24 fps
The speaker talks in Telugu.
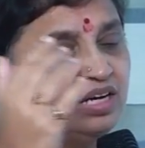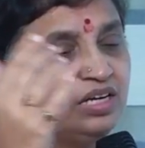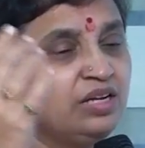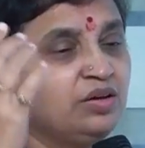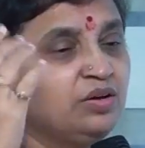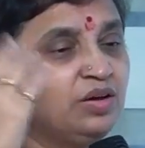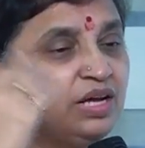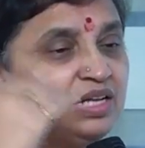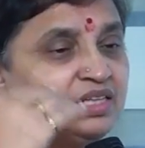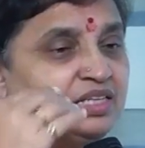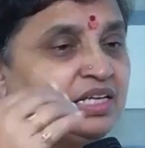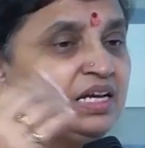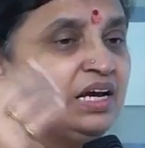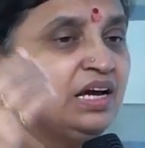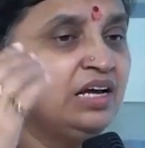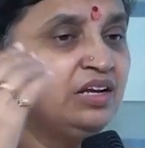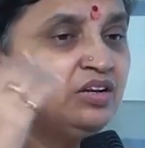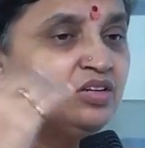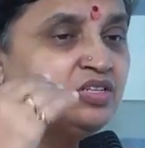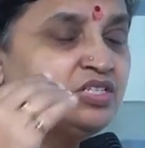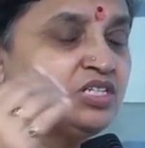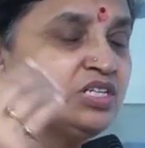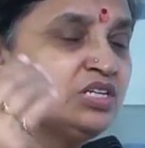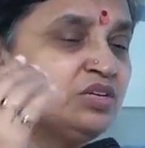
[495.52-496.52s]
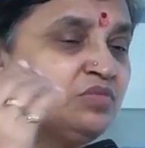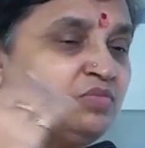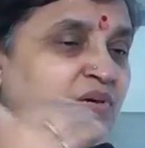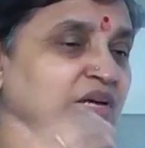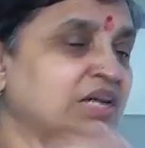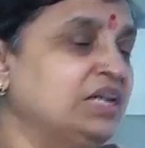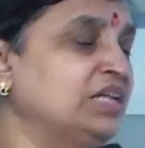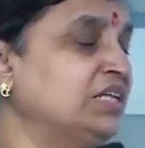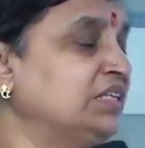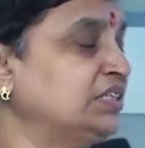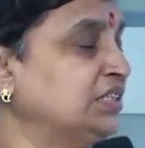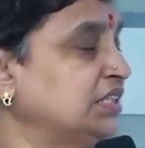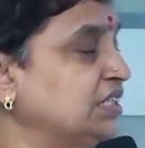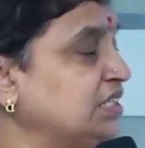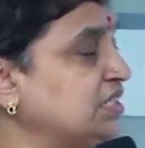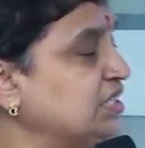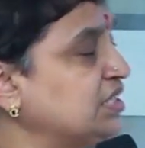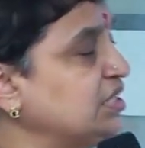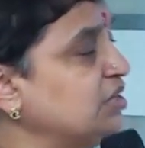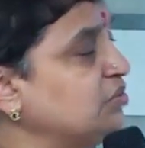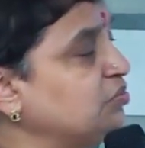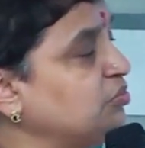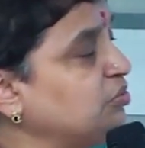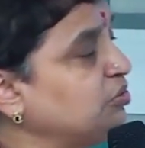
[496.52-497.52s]
అంటే అదే ఆలోచన మళ్ళీ
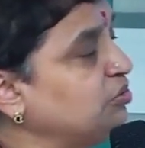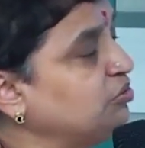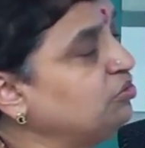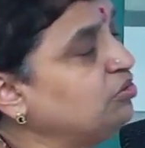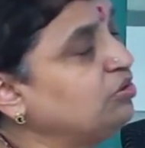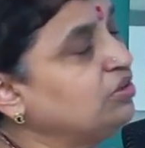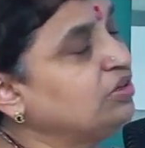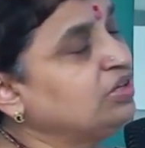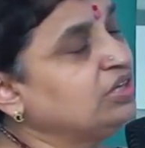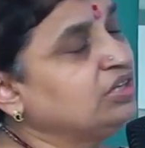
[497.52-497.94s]
చేసినప్పుడు